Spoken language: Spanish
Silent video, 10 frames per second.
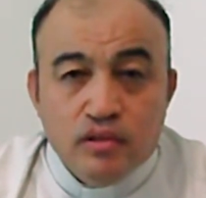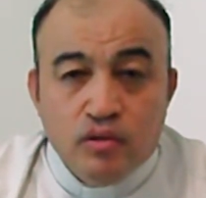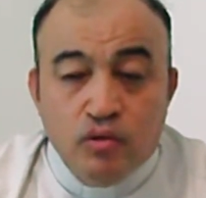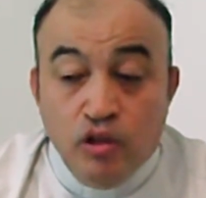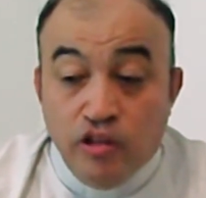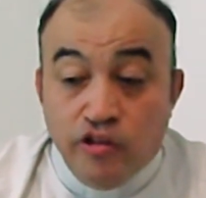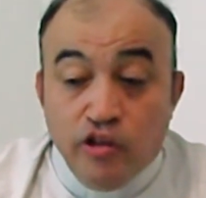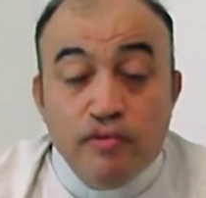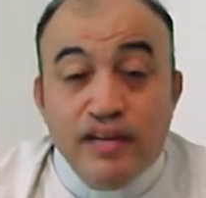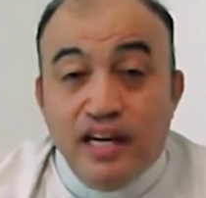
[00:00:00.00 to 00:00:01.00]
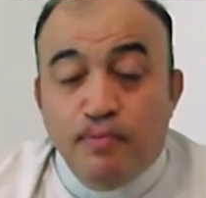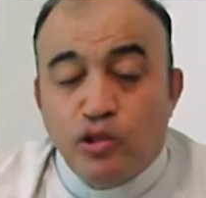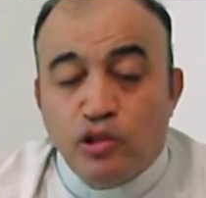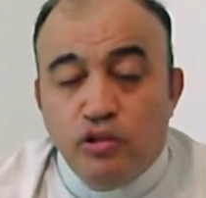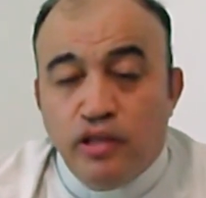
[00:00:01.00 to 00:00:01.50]
Cuando el Señor venga por
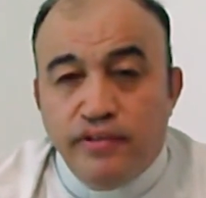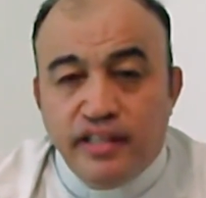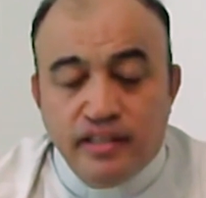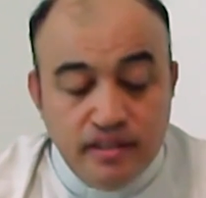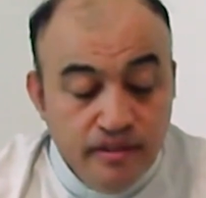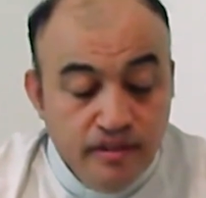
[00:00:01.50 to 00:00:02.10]
segunda vez,